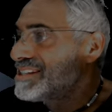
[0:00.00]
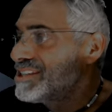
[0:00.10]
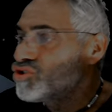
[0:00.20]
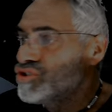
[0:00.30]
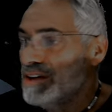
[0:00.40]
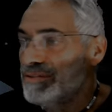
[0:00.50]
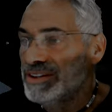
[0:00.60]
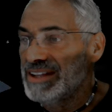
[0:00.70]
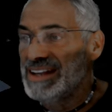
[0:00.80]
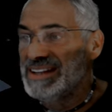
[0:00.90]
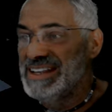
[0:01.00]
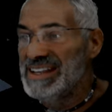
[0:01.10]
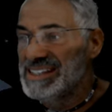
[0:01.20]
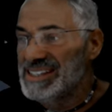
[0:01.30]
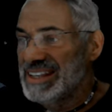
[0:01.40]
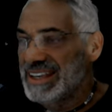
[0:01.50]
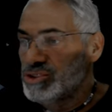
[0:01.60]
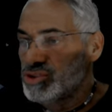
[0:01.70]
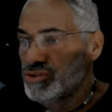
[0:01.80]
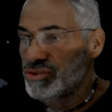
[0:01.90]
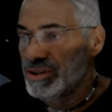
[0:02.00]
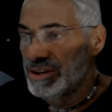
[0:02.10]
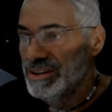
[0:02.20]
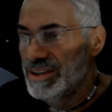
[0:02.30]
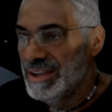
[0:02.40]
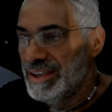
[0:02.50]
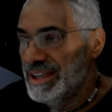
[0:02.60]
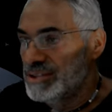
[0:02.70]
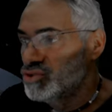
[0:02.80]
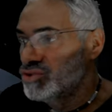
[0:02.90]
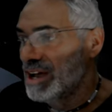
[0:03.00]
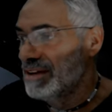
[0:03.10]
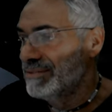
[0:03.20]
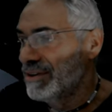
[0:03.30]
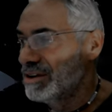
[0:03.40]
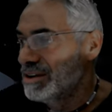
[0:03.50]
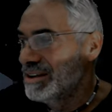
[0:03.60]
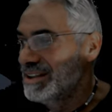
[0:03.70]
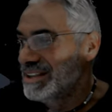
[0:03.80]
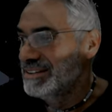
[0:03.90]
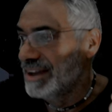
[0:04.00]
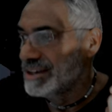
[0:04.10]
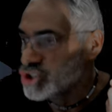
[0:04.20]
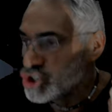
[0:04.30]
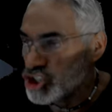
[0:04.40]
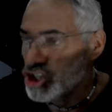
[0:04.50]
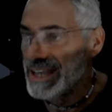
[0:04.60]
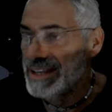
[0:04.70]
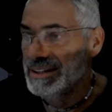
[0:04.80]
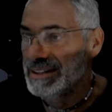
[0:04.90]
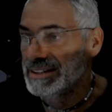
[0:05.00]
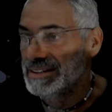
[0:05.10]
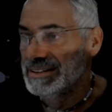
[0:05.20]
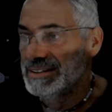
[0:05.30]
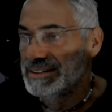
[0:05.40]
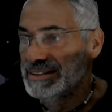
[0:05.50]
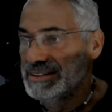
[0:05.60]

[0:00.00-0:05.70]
Si tu t'en vas dans les Écritures et tu t'en vas dans Joël,